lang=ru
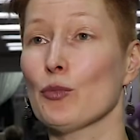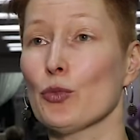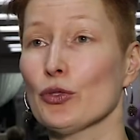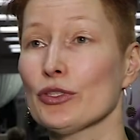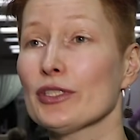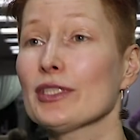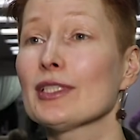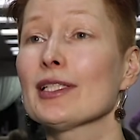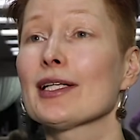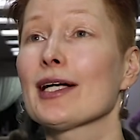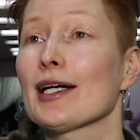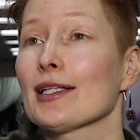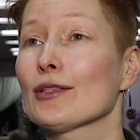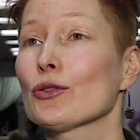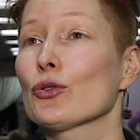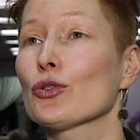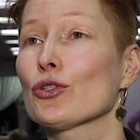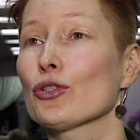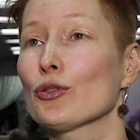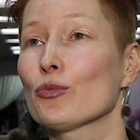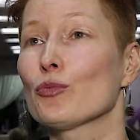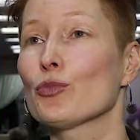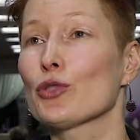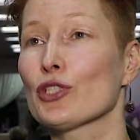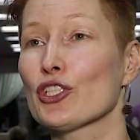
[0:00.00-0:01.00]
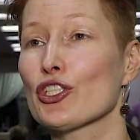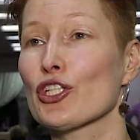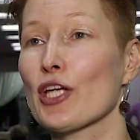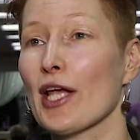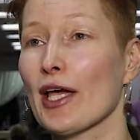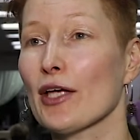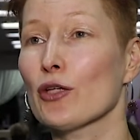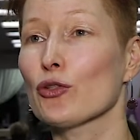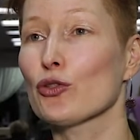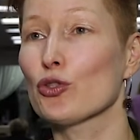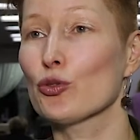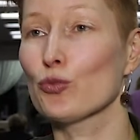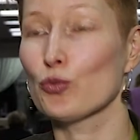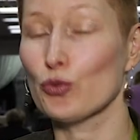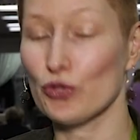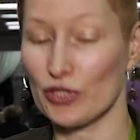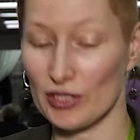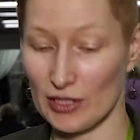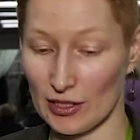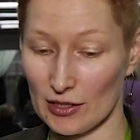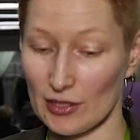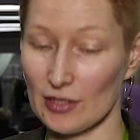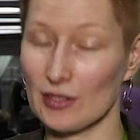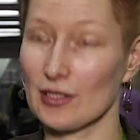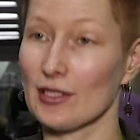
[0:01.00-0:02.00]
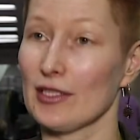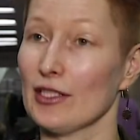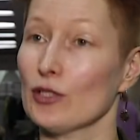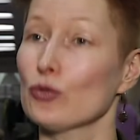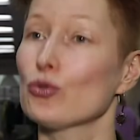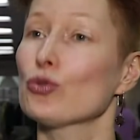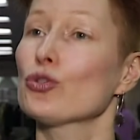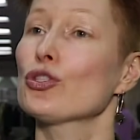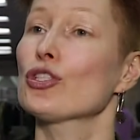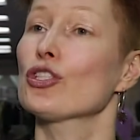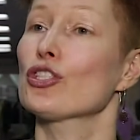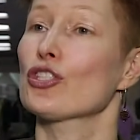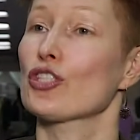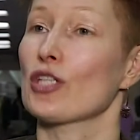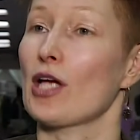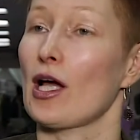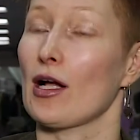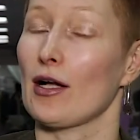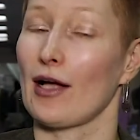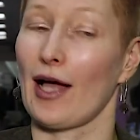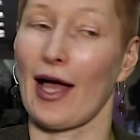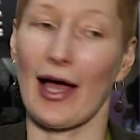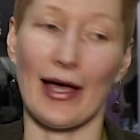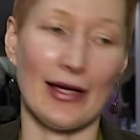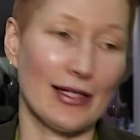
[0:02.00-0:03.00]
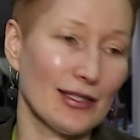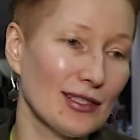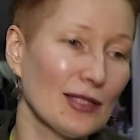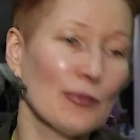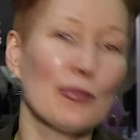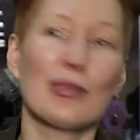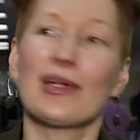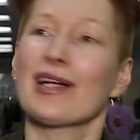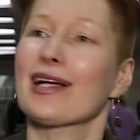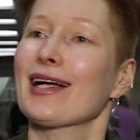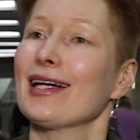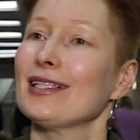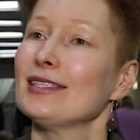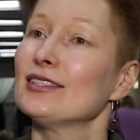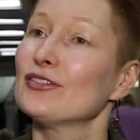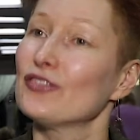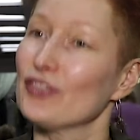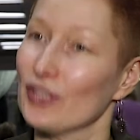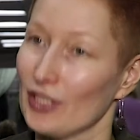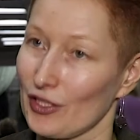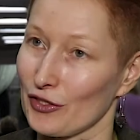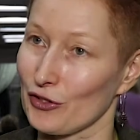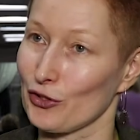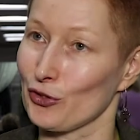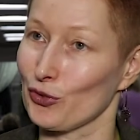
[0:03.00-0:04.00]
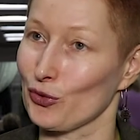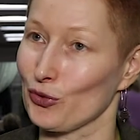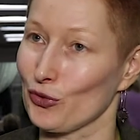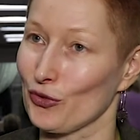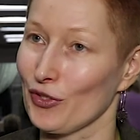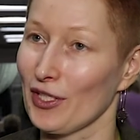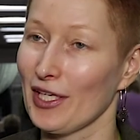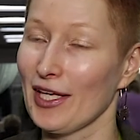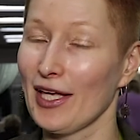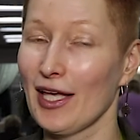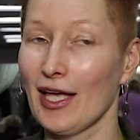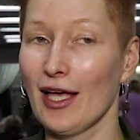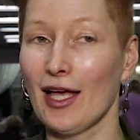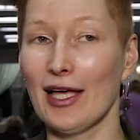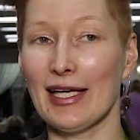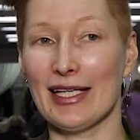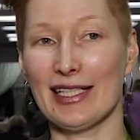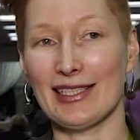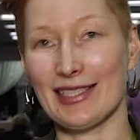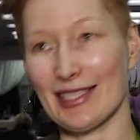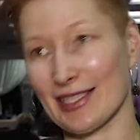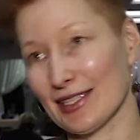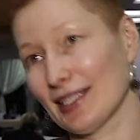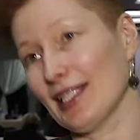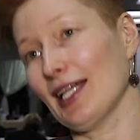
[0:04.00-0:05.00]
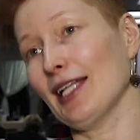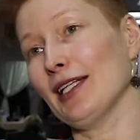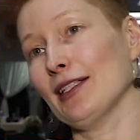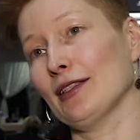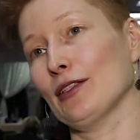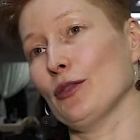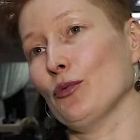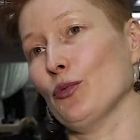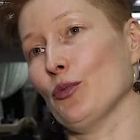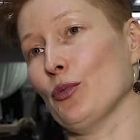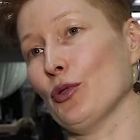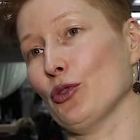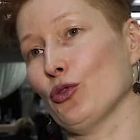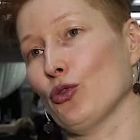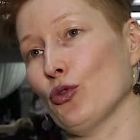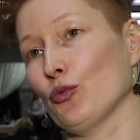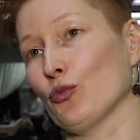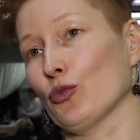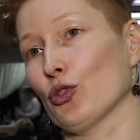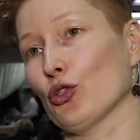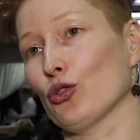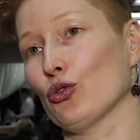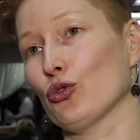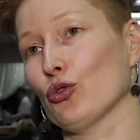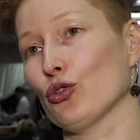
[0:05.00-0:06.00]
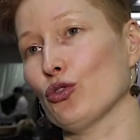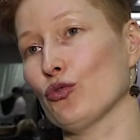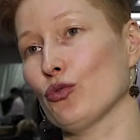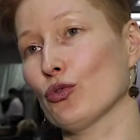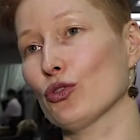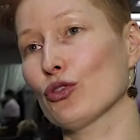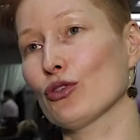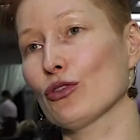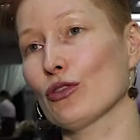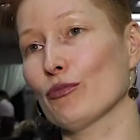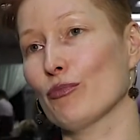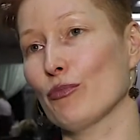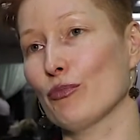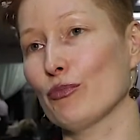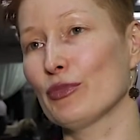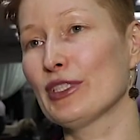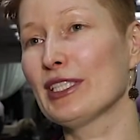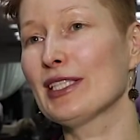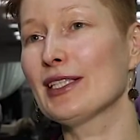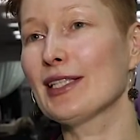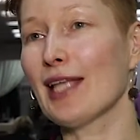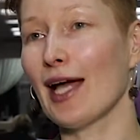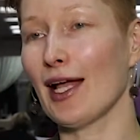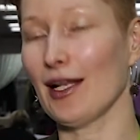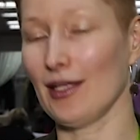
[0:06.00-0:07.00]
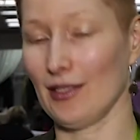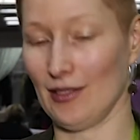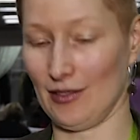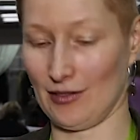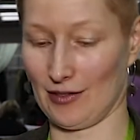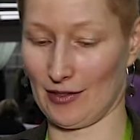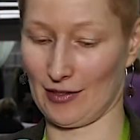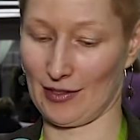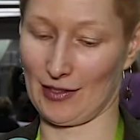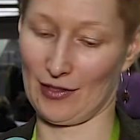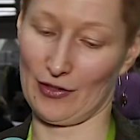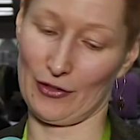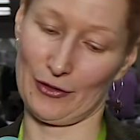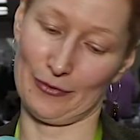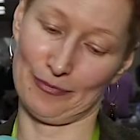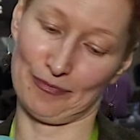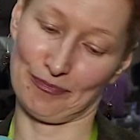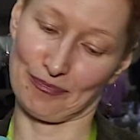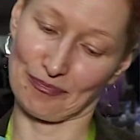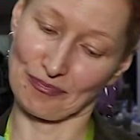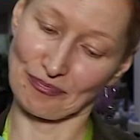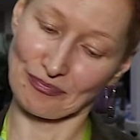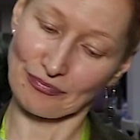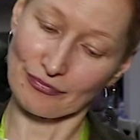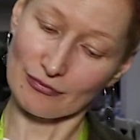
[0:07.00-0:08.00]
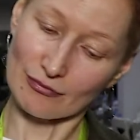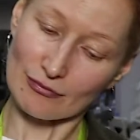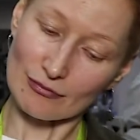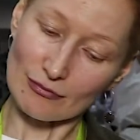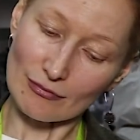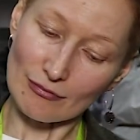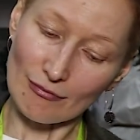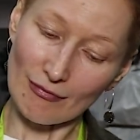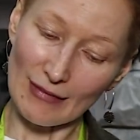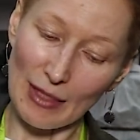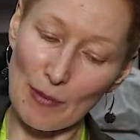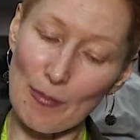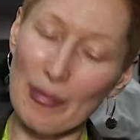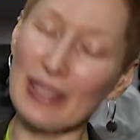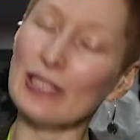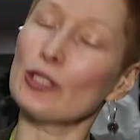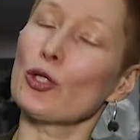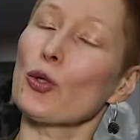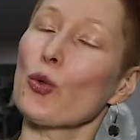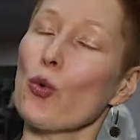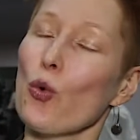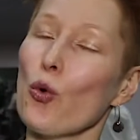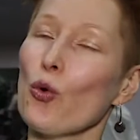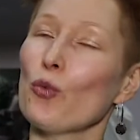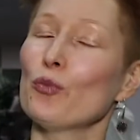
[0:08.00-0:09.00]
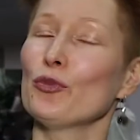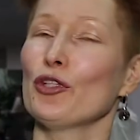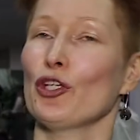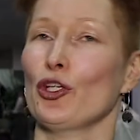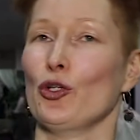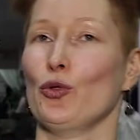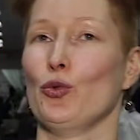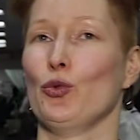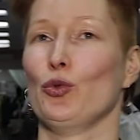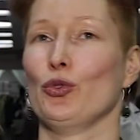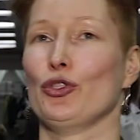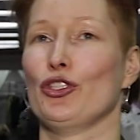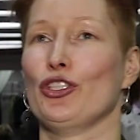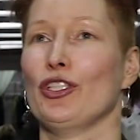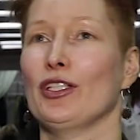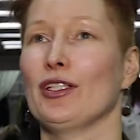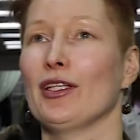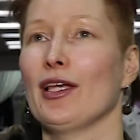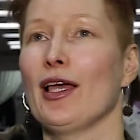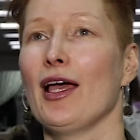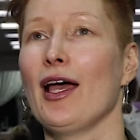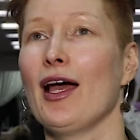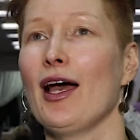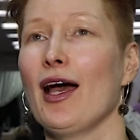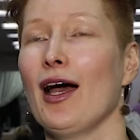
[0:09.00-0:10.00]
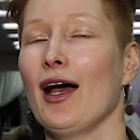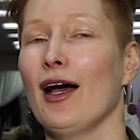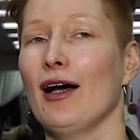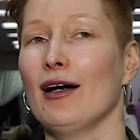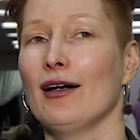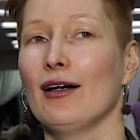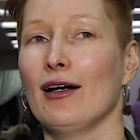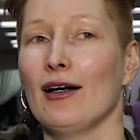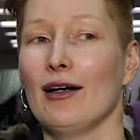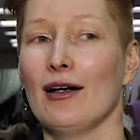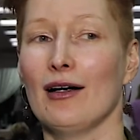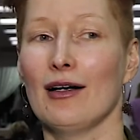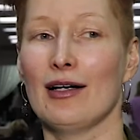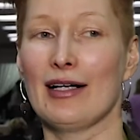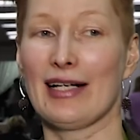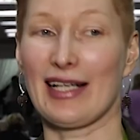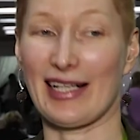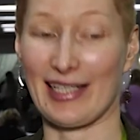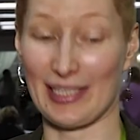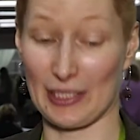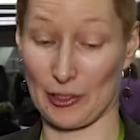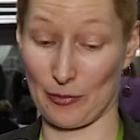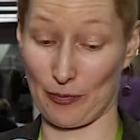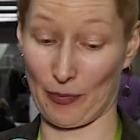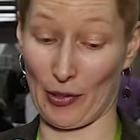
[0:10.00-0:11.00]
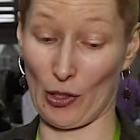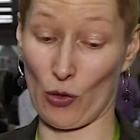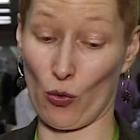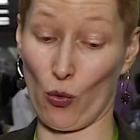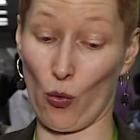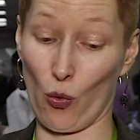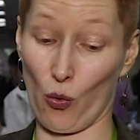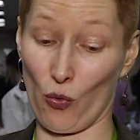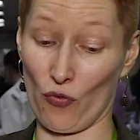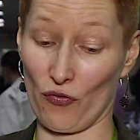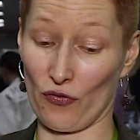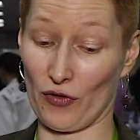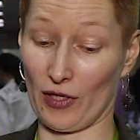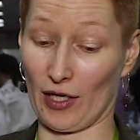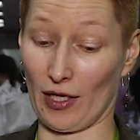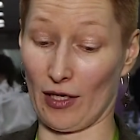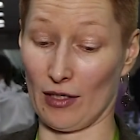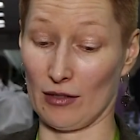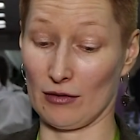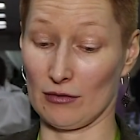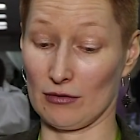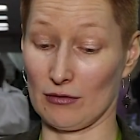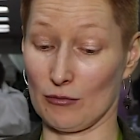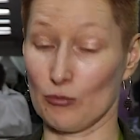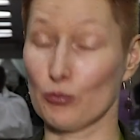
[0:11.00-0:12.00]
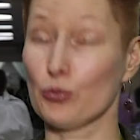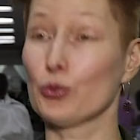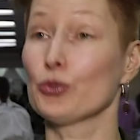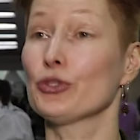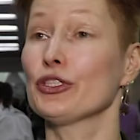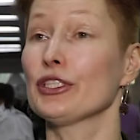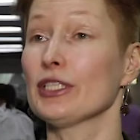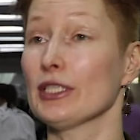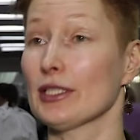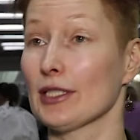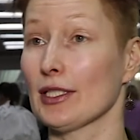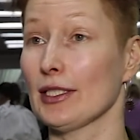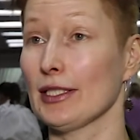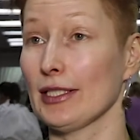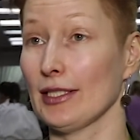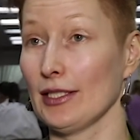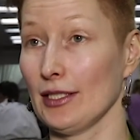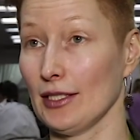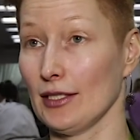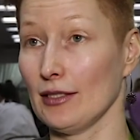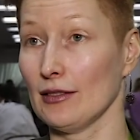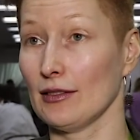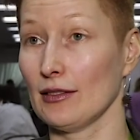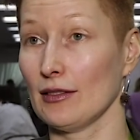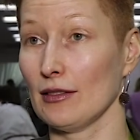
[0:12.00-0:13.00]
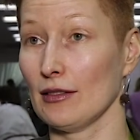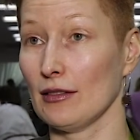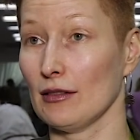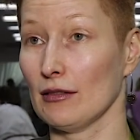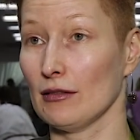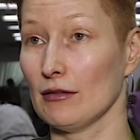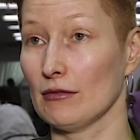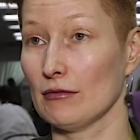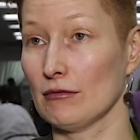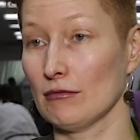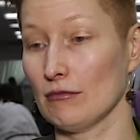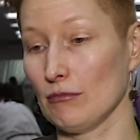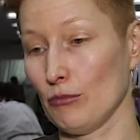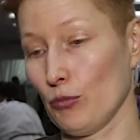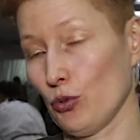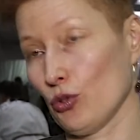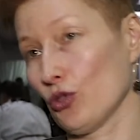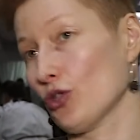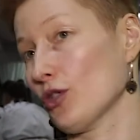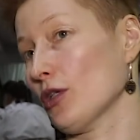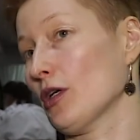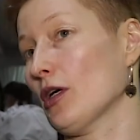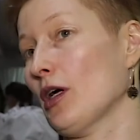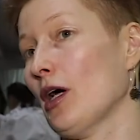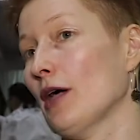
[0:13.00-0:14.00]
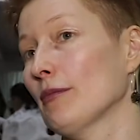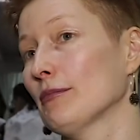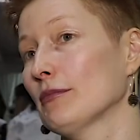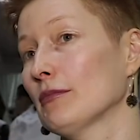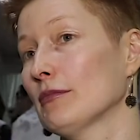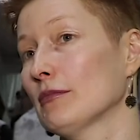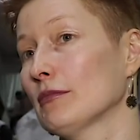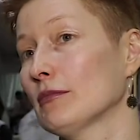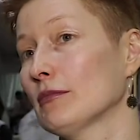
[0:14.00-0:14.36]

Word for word: эмоции, которые мешают ему сделать следующий шаг, а это про конверсию и так далее и тому подобное подобное. То есть вот детальная такая, подробная очень а, распаковка пути клиента по шагам.